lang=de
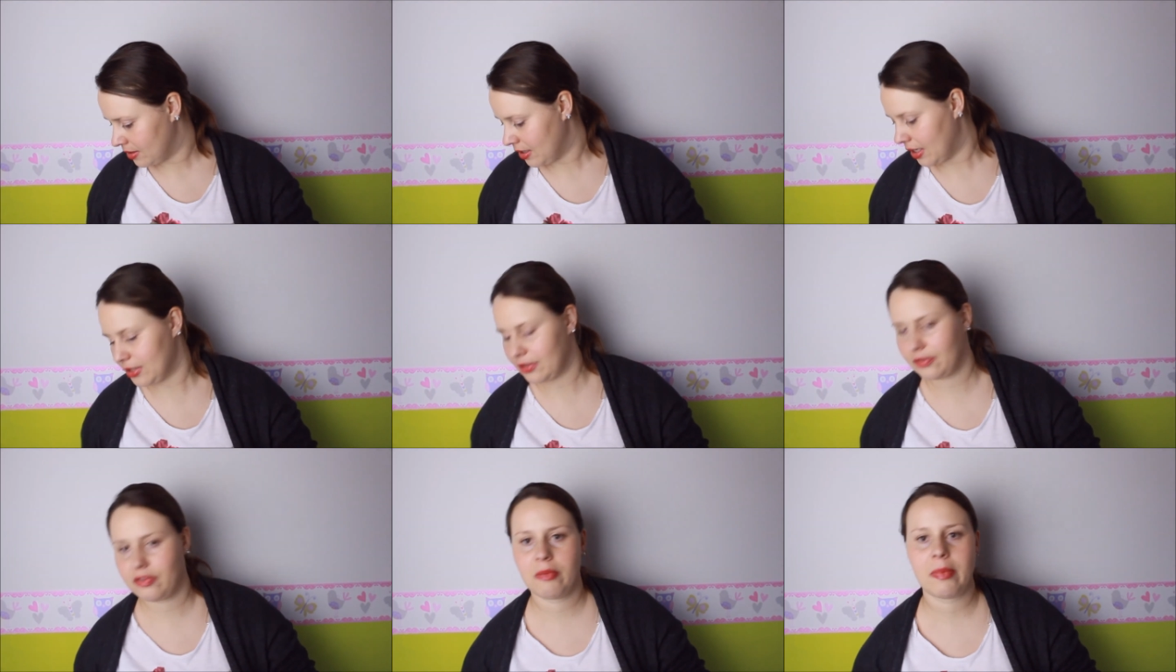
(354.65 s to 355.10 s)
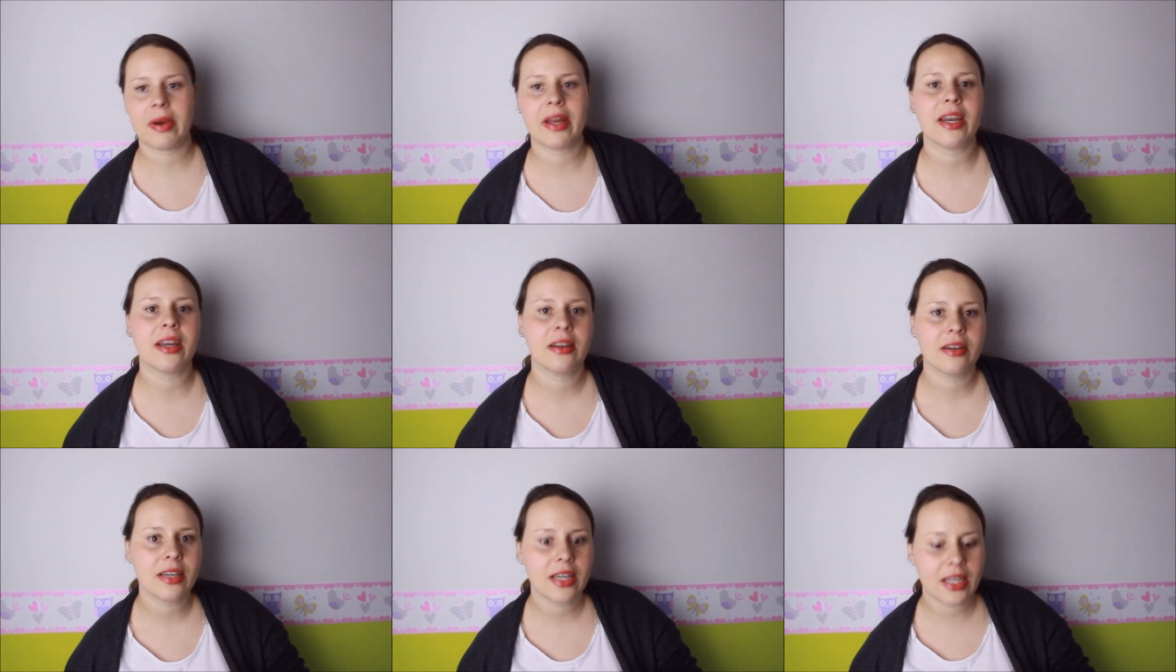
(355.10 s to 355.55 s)
Also für
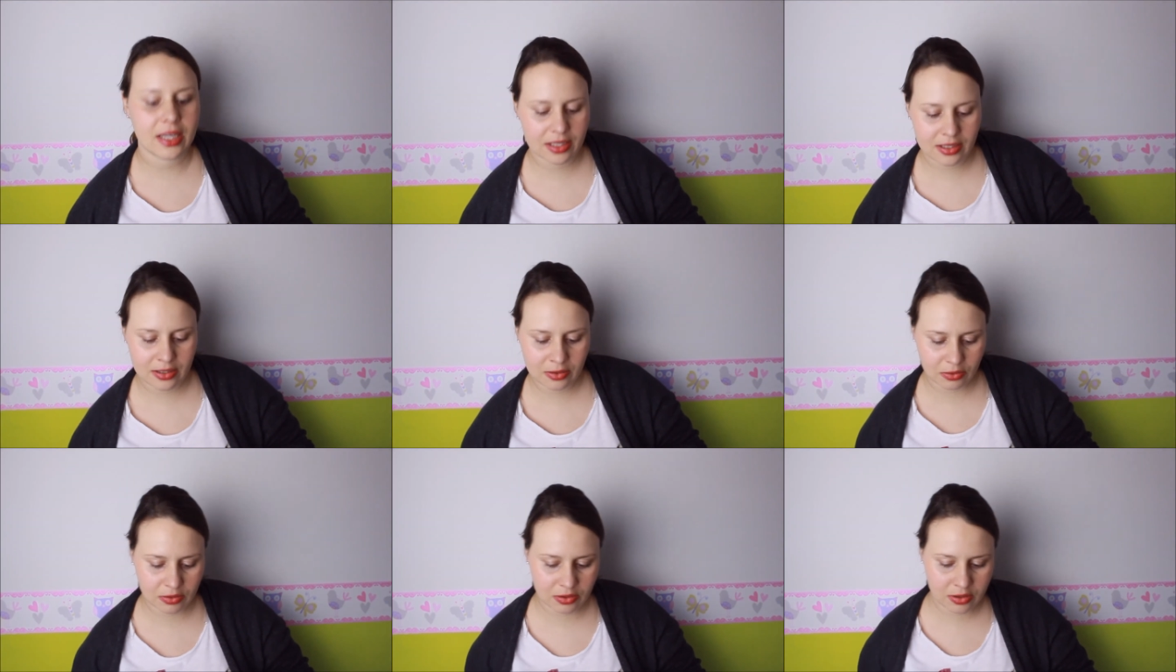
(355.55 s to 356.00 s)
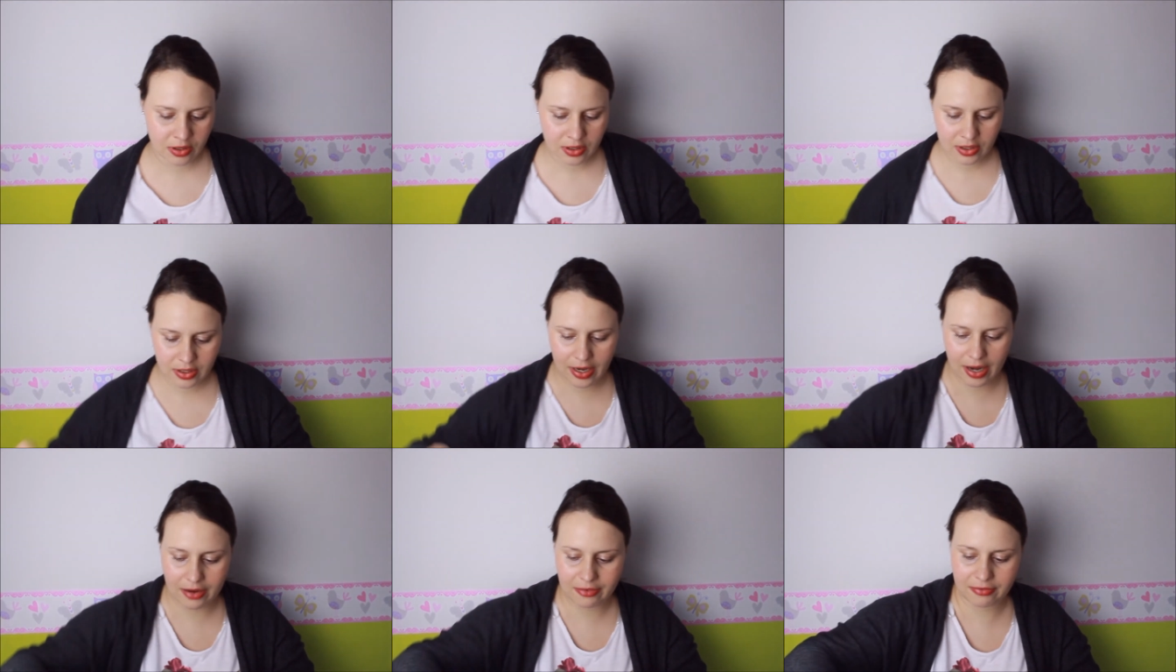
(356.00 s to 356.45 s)
meine Nichten und
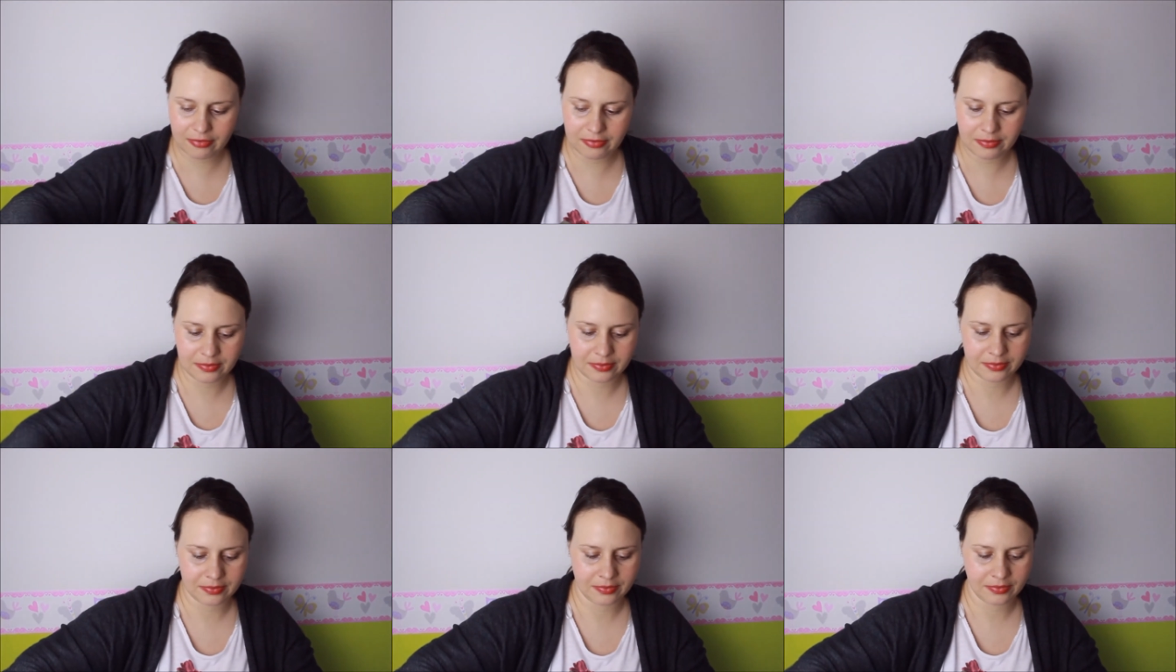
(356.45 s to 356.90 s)
Neffen.